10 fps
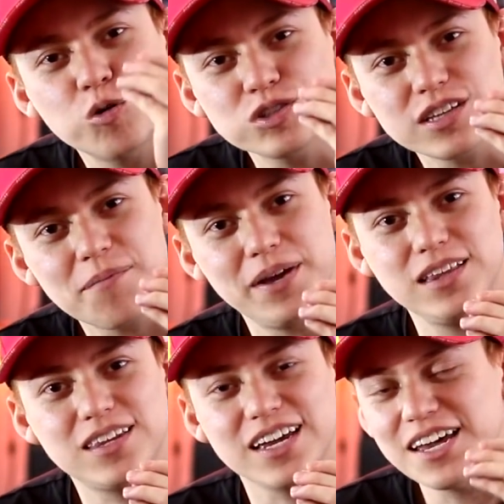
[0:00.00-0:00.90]

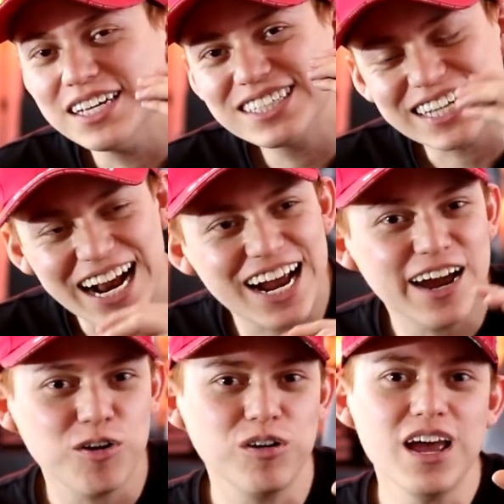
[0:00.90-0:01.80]
justamente
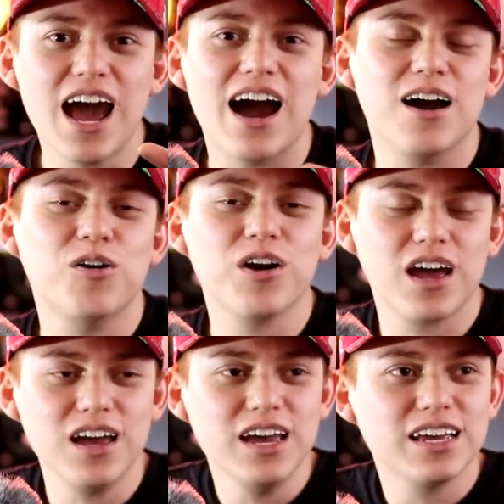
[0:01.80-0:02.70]
sacaron
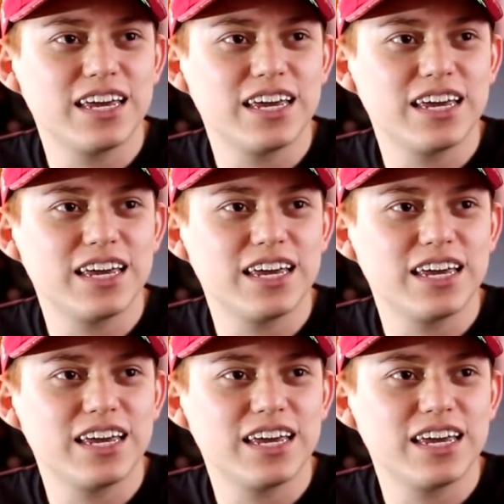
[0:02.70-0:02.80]
ahora